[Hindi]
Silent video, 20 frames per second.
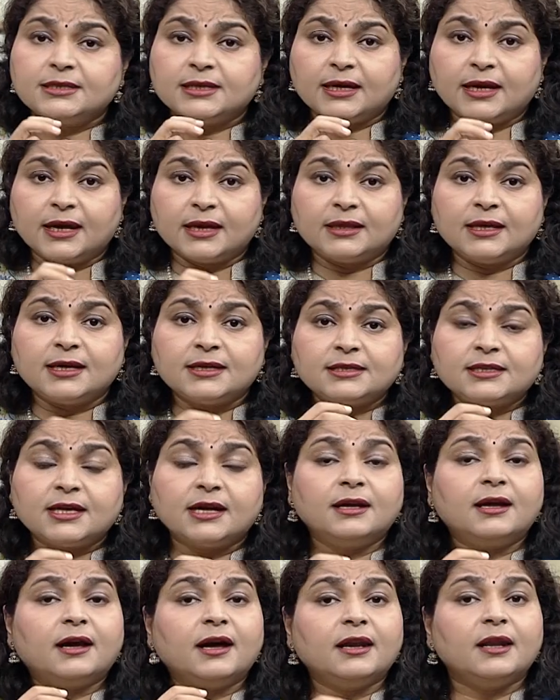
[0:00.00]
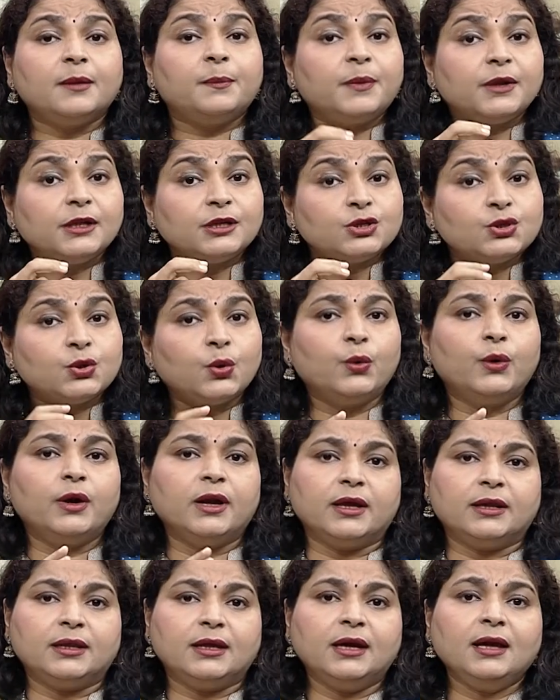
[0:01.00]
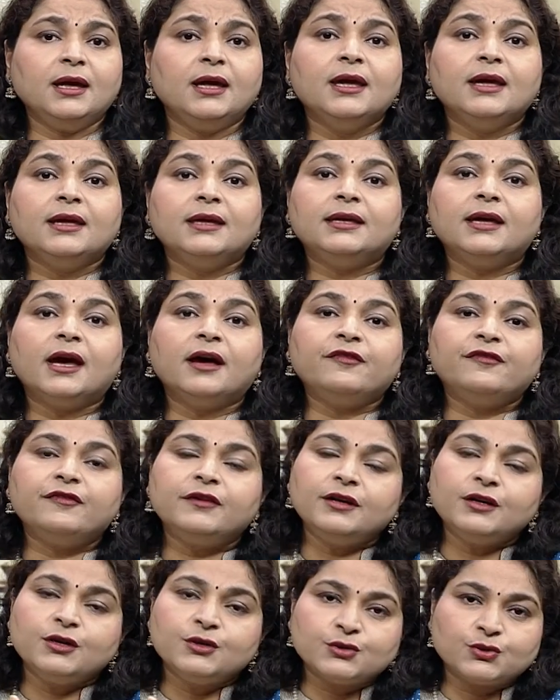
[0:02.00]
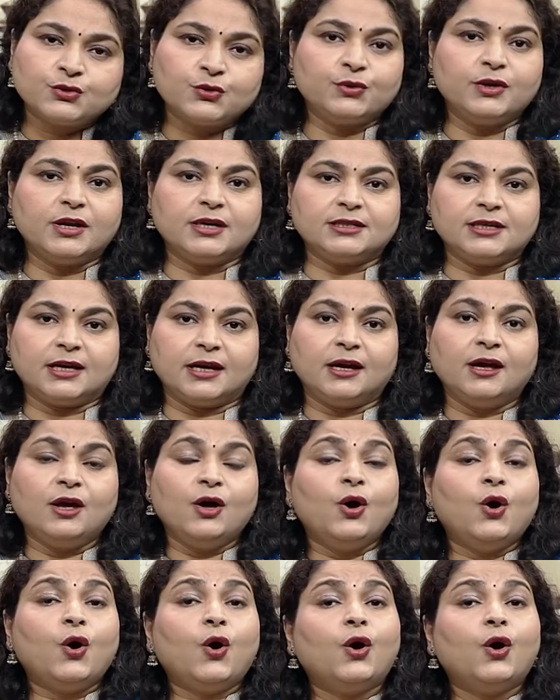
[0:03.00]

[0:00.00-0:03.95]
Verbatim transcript: जिसे कहते हैं स्तन का निपल छोड़ ना दे या फिर सो ना जाए